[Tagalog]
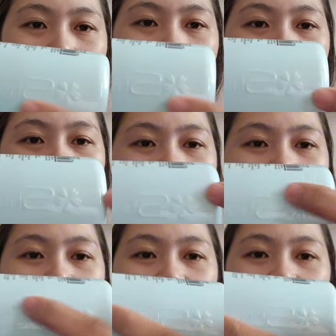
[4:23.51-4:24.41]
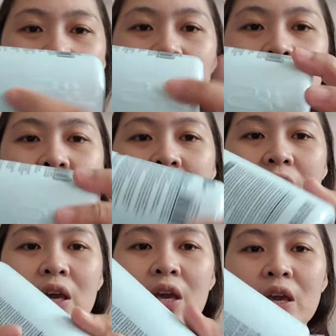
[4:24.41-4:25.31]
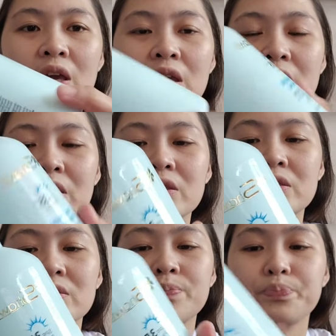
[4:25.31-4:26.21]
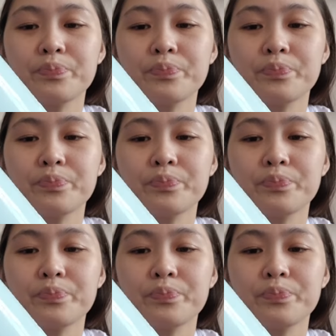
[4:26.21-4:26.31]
Meron siyang ganyan. And,